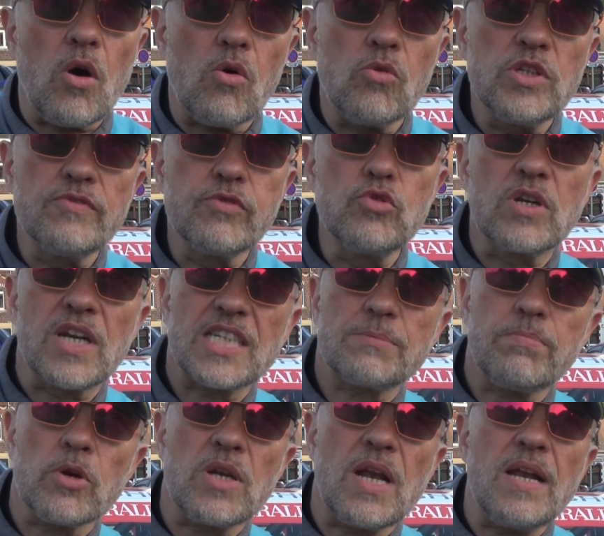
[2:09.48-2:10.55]
au niveau du
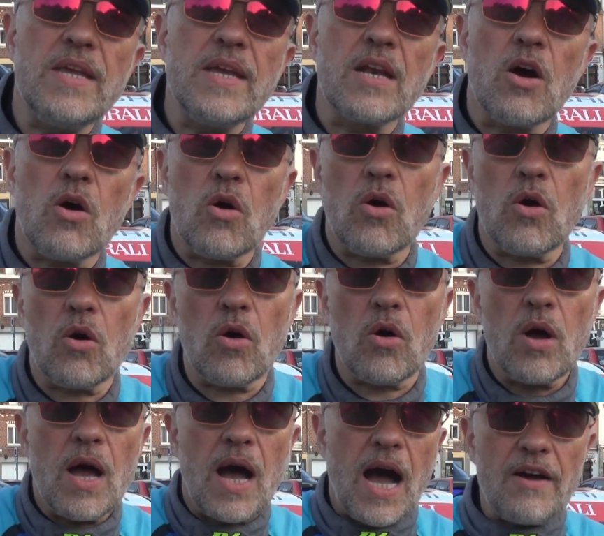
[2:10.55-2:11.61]
classement de la Ligue
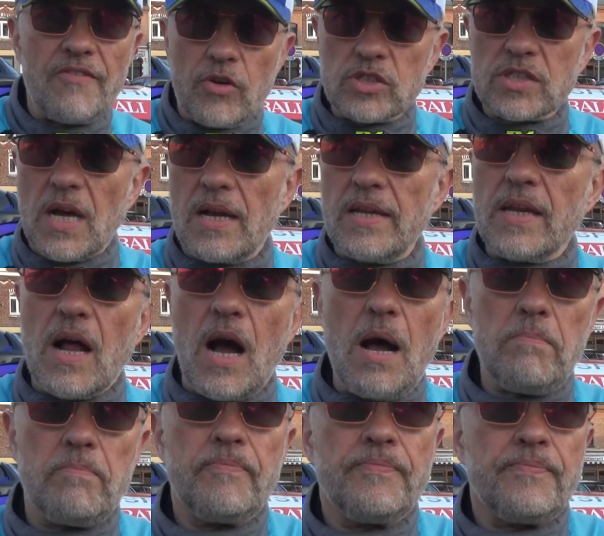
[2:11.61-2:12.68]
en, avant ce rallye-là